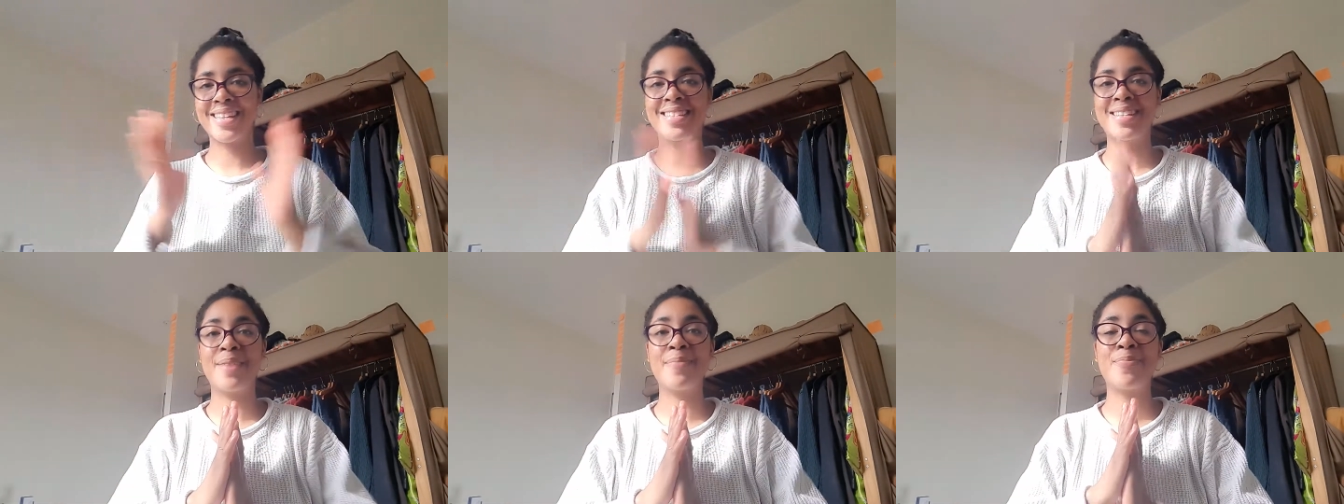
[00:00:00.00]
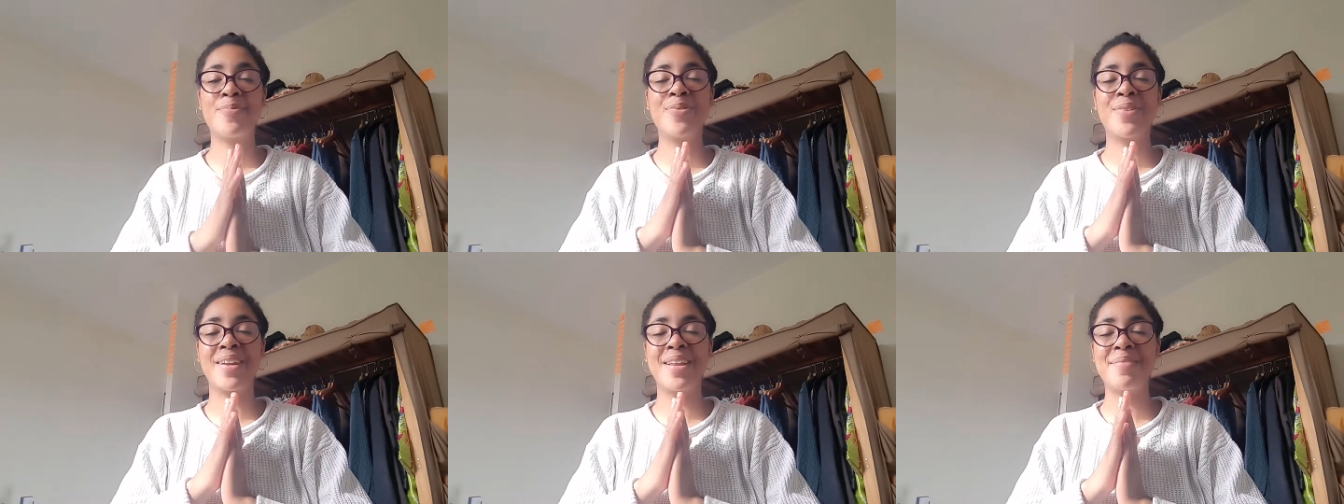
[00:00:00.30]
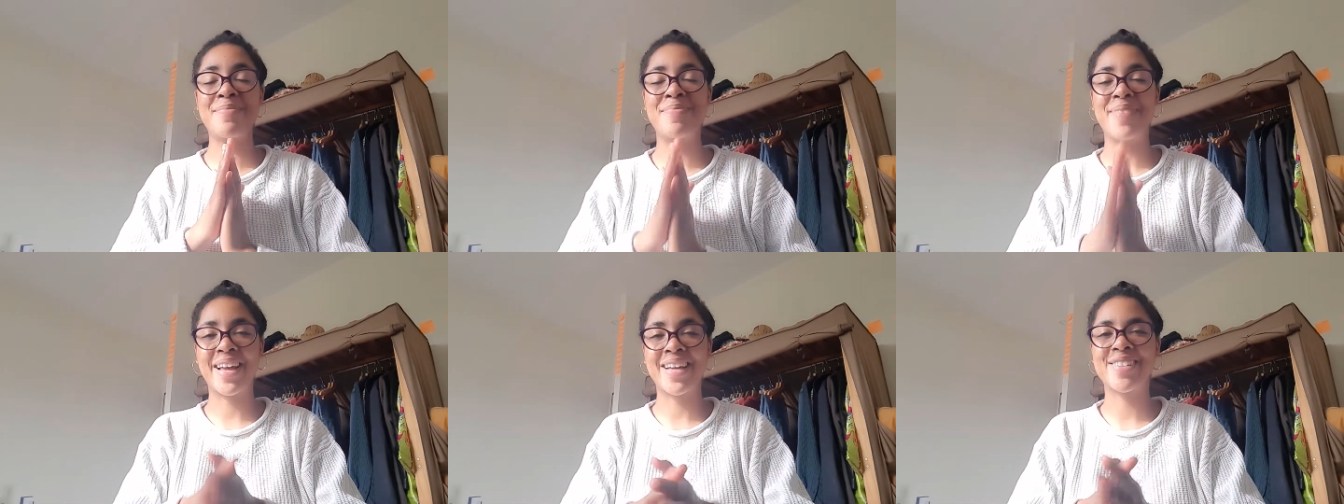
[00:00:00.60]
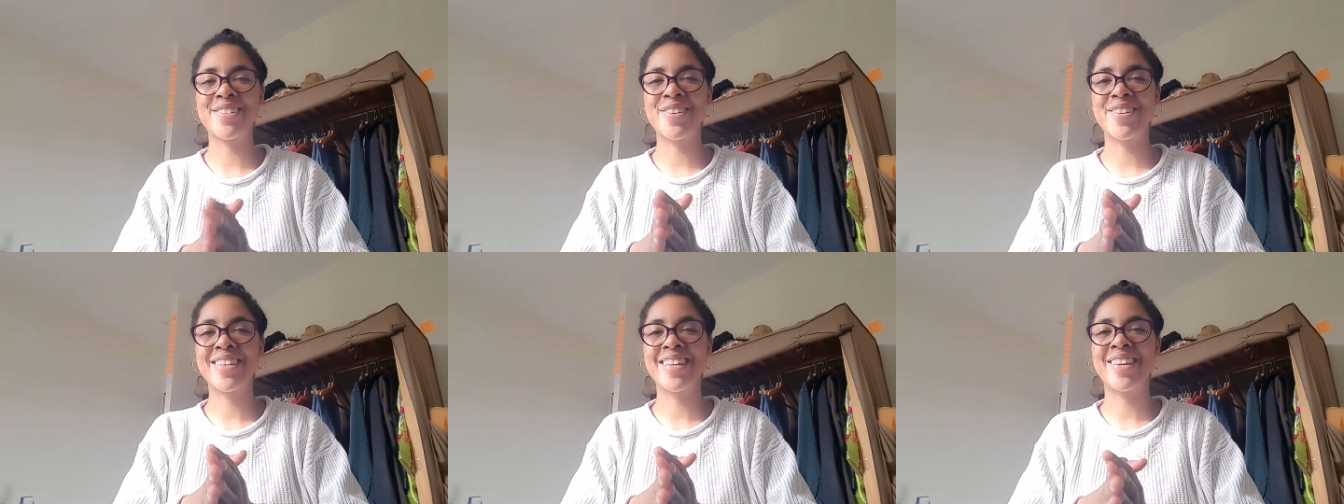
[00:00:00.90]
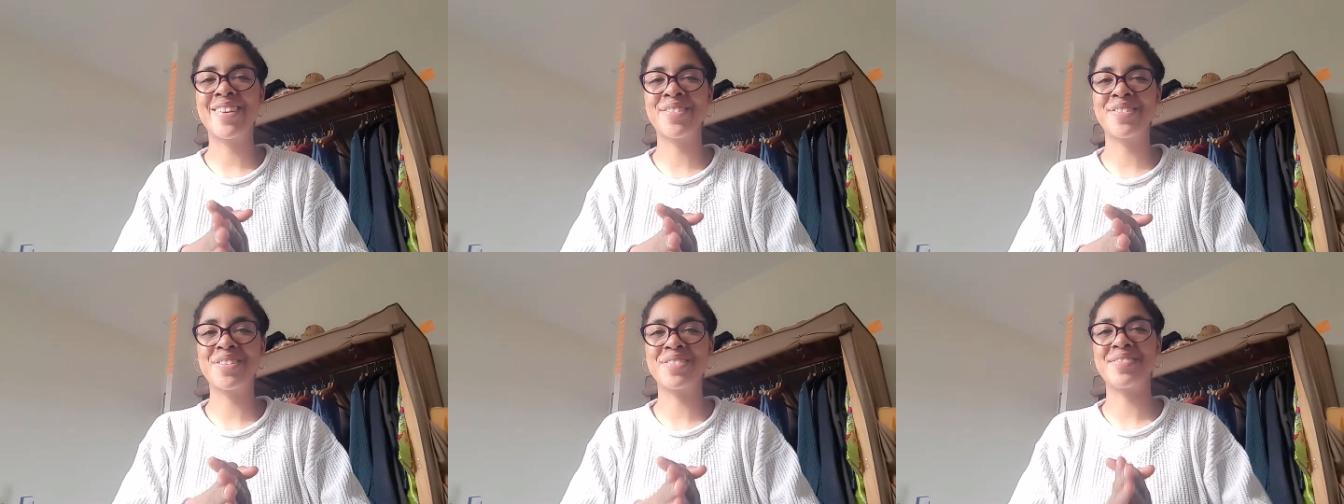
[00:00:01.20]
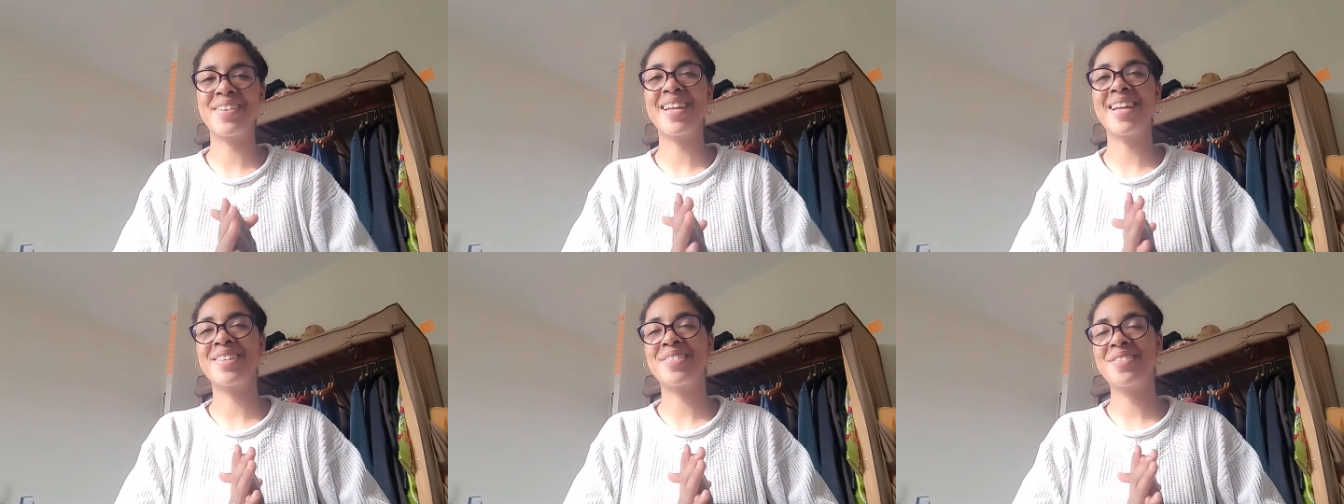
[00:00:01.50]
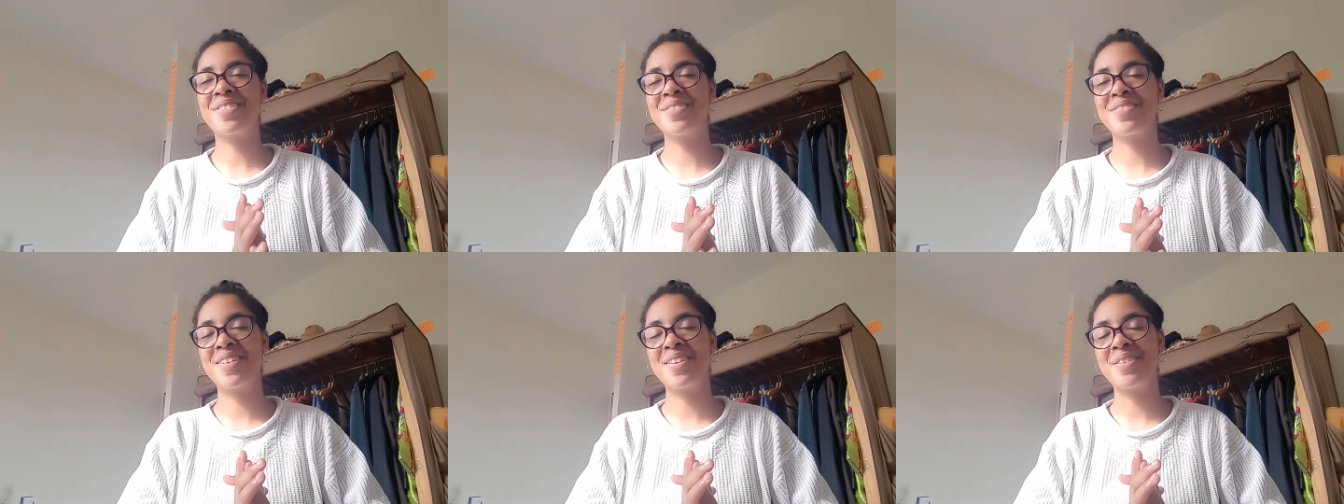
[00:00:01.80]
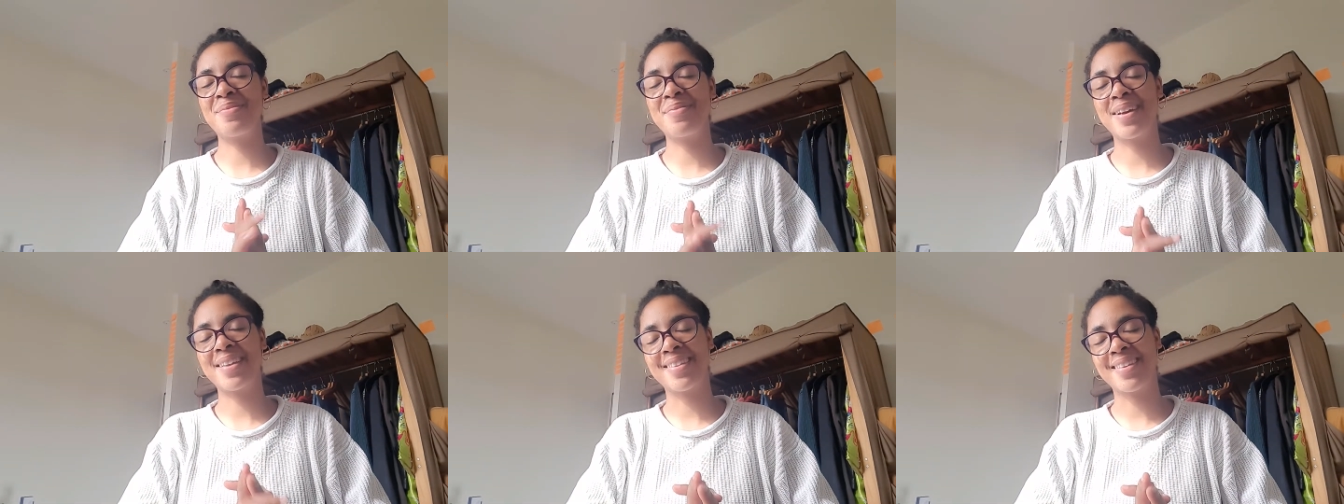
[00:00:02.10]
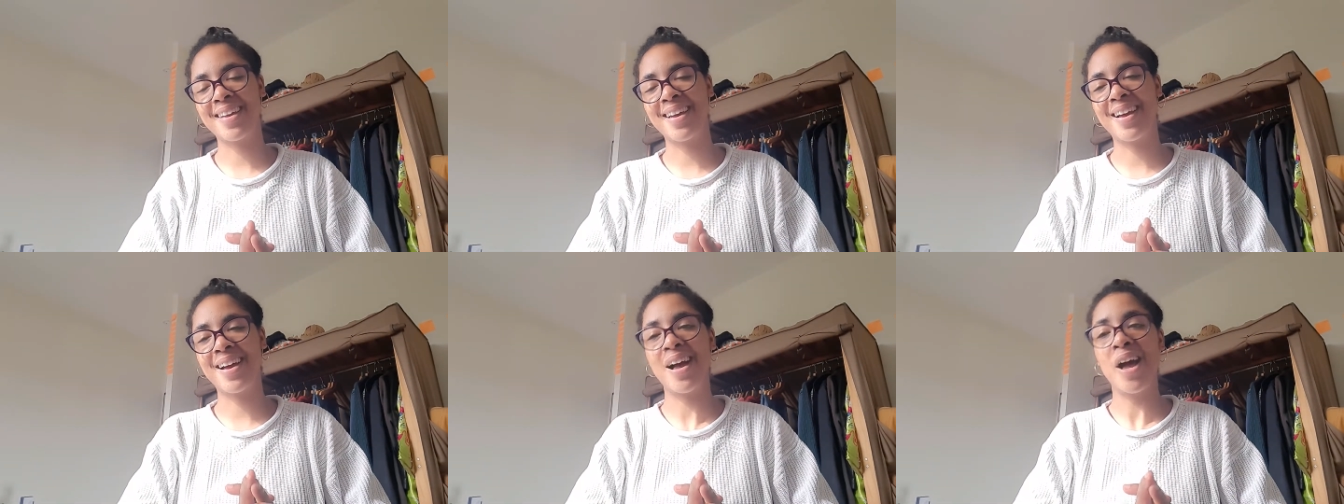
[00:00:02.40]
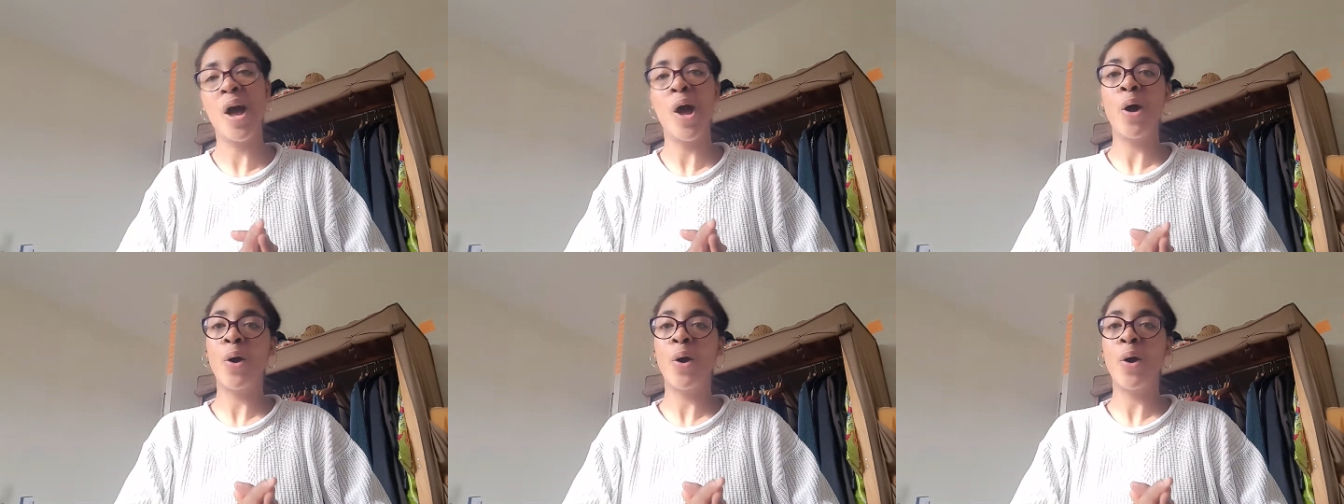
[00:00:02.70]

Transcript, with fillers: c'est pour les personnes qui ont du mal à se lever le matin